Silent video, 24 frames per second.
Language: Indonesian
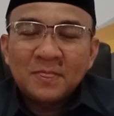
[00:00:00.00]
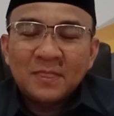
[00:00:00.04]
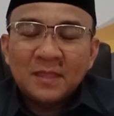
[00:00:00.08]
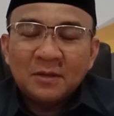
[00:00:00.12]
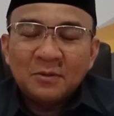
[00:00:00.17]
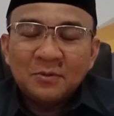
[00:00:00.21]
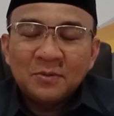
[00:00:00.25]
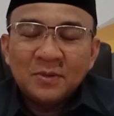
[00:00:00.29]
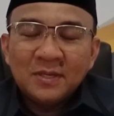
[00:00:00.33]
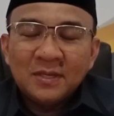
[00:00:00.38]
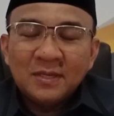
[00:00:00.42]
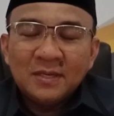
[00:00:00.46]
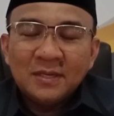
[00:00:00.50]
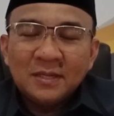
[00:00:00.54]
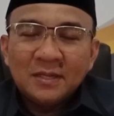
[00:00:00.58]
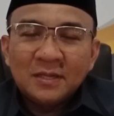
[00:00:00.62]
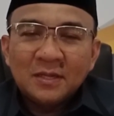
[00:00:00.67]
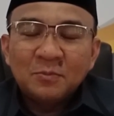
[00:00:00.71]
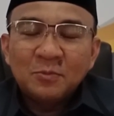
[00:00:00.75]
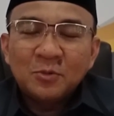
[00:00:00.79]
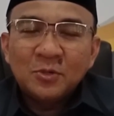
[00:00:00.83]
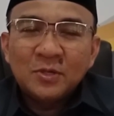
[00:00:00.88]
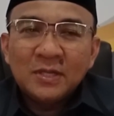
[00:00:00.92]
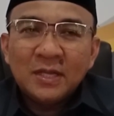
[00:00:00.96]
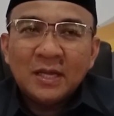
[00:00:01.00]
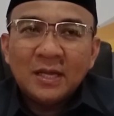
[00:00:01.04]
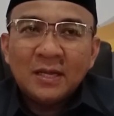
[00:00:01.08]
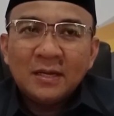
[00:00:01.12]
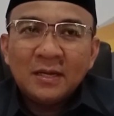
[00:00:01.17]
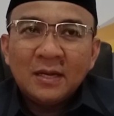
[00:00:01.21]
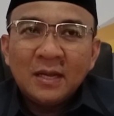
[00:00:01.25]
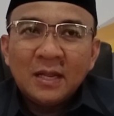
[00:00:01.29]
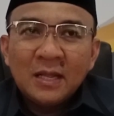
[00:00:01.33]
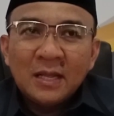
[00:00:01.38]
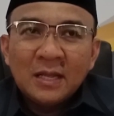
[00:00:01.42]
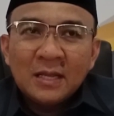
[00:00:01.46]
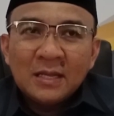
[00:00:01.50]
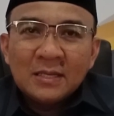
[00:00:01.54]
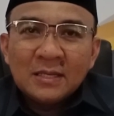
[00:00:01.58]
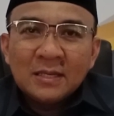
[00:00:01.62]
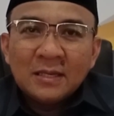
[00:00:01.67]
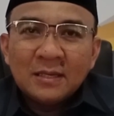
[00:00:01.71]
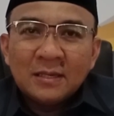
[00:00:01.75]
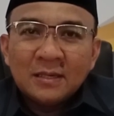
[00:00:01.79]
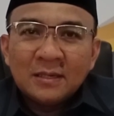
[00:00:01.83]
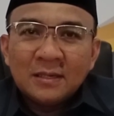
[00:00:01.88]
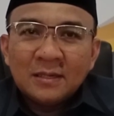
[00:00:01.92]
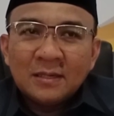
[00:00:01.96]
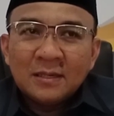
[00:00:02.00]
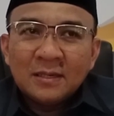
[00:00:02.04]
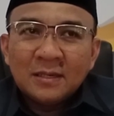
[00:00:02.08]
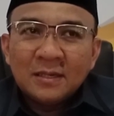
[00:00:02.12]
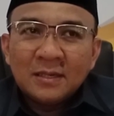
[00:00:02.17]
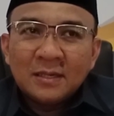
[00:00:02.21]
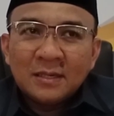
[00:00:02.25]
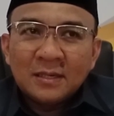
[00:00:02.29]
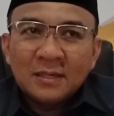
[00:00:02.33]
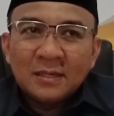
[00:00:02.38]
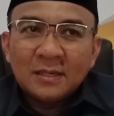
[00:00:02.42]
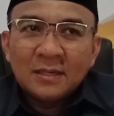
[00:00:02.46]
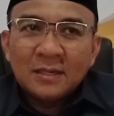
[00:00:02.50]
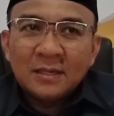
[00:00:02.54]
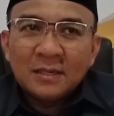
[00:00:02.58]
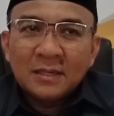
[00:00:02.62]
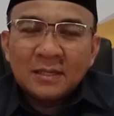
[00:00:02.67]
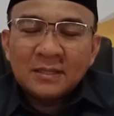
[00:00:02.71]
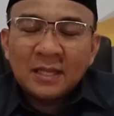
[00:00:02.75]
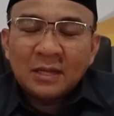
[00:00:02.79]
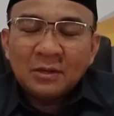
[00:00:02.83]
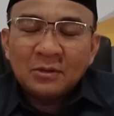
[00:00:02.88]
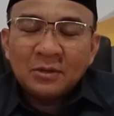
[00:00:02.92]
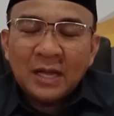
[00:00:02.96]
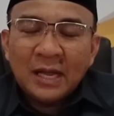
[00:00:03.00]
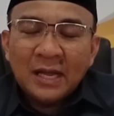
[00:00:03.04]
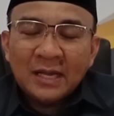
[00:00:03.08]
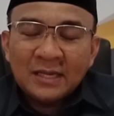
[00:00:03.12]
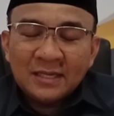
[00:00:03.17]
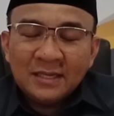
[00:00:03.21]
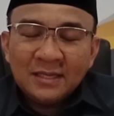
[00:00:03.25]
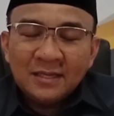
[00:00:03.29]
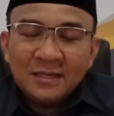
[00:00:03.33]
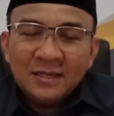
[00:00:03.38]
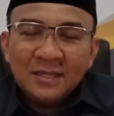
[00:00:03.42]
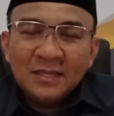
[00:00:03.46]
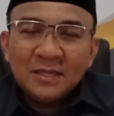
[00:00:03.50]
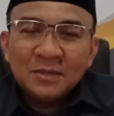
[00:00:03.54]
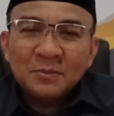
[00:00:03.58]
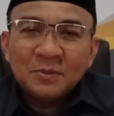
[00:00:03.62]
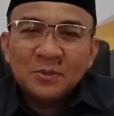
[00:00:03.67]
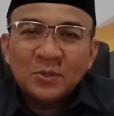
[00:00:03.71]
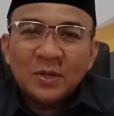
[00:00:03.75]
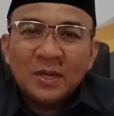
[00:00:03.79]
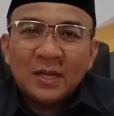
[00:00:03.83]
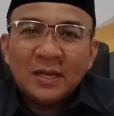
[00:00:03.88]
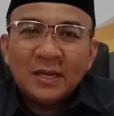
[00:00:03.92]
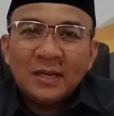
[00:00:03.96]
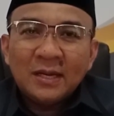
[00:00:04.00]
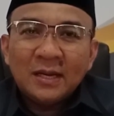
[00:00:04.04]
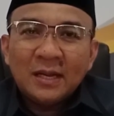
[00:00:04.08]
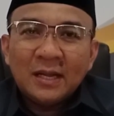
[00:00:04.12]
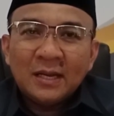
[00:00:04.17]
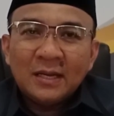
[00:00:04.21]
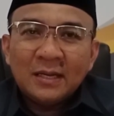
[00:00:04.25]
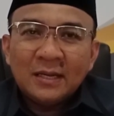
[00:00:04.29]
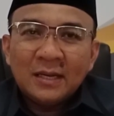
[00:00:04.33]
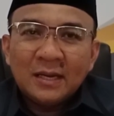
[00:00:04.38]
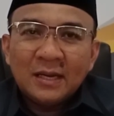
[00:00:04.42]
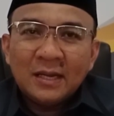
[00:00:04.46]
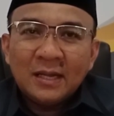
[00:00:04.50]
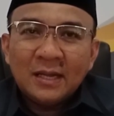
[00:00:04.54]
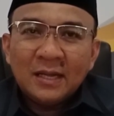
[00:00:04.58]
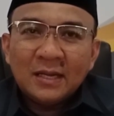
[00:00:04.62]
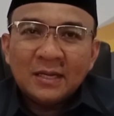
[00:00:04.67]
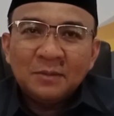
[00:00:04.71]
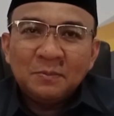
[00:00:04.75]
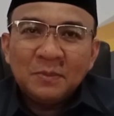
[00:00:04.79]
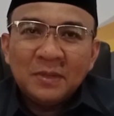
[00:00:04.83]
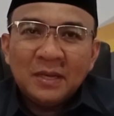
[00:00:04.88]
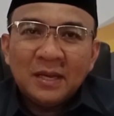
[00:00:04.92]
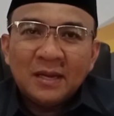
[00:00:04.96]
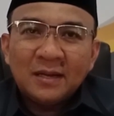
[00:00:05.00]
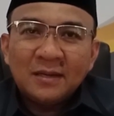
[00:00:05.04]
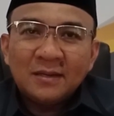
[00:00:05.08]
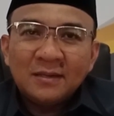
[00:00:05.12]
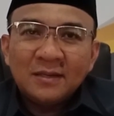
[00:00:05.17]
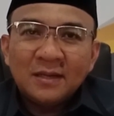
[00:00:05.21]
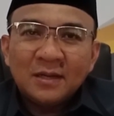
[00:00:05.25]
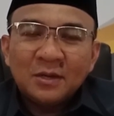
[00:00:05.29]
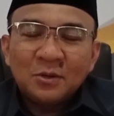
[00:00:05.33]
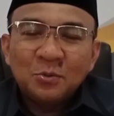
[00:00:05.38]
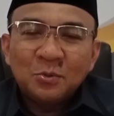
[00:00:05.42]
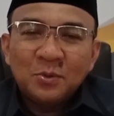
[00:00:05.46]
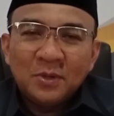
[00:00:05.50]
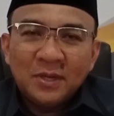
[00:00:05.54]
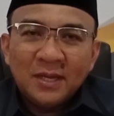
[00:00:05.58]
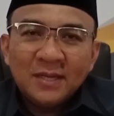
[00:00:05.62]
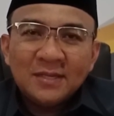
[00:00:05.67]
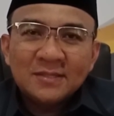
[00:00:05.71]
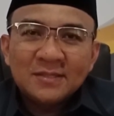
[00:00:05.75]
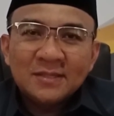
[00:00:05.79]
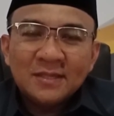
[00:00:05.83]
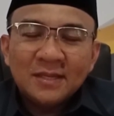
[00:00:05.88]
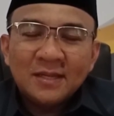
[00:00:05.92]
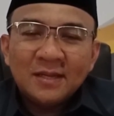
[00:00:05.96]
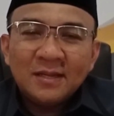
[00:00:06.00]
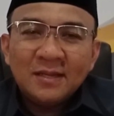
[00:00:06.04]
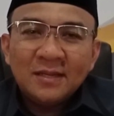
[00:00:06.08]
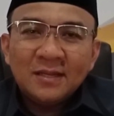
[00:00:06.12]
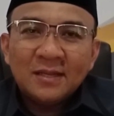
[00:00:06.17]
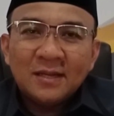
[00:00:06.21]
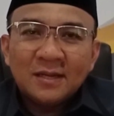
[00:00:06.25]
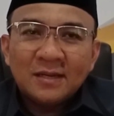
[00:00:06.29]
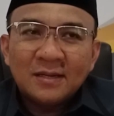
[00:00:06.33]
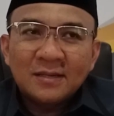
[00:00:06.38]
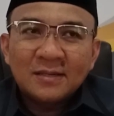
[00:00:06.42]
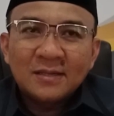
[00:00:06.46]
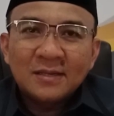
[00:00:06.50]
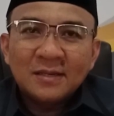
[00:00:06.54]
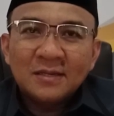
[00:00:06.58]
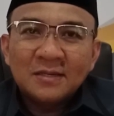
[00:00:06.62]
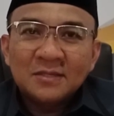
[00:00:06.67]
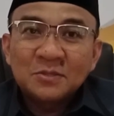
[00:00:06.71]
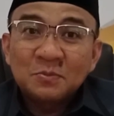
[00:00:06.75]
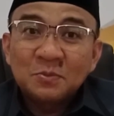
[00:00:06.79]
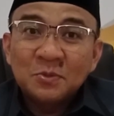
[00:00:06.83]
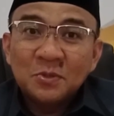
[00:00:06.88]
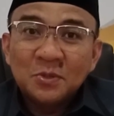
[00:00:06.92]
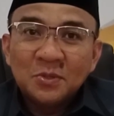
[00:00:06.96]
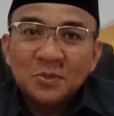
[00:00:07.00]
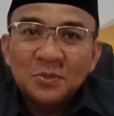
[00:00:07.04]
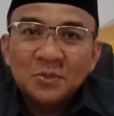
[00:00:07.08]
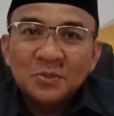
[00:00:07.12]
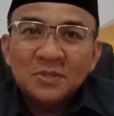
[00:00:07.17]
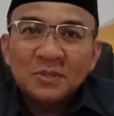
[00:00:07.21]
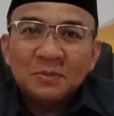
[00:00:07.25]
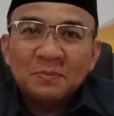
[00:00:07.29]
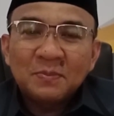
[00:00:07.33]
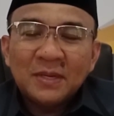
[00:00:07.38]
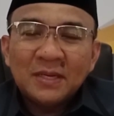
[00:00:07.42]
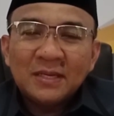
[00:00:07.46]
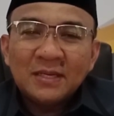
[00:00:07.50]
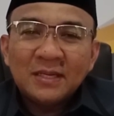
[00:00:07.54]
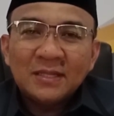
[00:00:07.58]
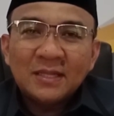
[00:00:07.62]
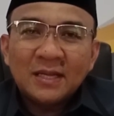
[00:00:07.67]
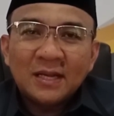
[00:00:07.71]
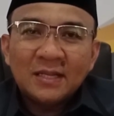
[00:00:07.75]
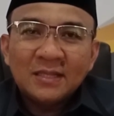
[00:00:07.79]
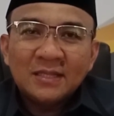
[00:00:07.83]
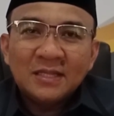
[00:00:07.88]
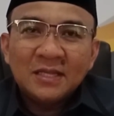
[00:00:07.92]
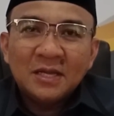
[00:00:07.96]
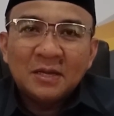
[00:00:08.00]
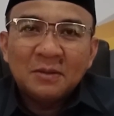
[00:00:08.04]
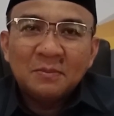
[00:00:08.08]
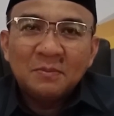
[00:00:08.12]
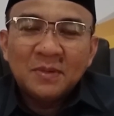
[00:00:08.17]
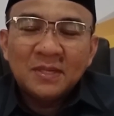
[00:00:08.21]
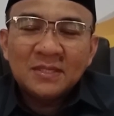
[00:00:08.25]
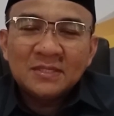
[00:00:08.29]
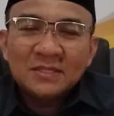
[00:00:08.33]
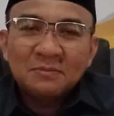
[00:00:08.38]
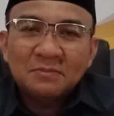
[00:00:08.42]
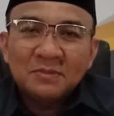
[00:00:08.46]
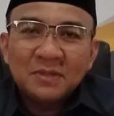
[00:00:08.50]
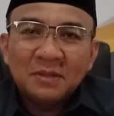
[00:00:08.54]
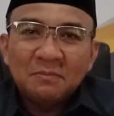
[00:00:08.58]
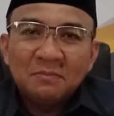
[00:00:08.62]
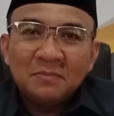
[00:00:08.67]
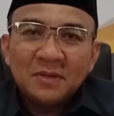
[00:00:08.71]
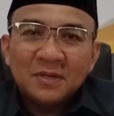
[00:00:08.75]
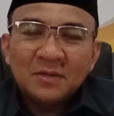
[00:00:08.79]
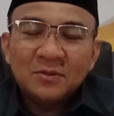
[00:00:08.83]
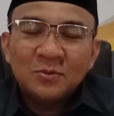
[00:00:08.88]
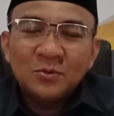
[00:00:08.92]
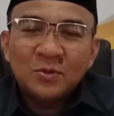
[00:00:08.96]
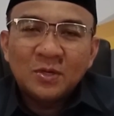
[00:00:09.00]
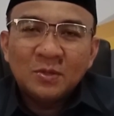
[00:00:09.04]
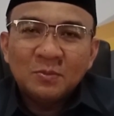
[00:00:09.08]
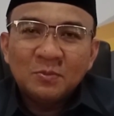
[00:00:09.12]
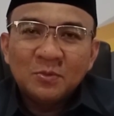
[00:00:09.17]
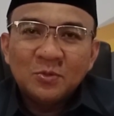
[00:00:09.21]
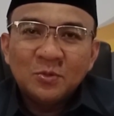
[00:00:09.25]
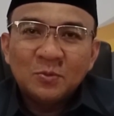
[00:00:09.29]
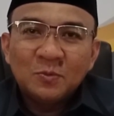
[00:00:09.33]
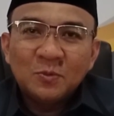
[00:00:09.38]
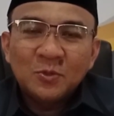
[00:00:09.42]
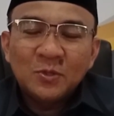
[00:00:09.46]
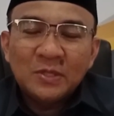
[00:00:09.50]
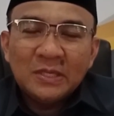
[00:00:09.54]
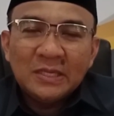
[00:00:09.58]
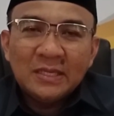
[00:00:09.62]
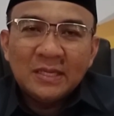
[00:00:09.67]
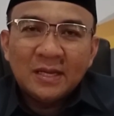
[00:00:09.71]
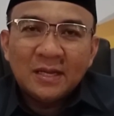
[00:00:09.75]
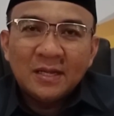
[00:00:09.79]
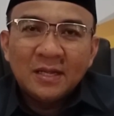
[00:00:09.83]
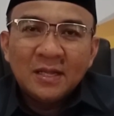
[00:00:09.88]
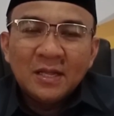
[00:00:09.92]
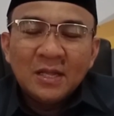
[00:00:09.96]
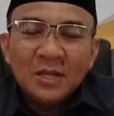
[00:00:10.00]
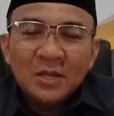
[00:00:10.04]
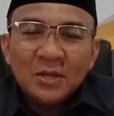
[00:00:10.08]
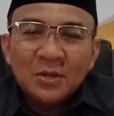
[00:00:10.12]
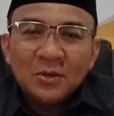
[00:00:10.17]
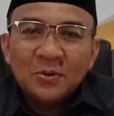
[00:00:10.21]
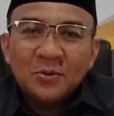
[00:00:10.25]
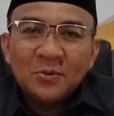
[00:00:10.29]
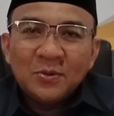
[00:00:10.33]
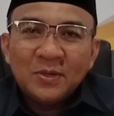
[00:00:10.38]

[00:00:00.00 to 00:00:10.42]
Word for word: tahun ini. Kemudian Uh, hari ini kebetulan adalah hari miladnya Unex ya yang ke-10 tepatnya tanggal 13 September 2023.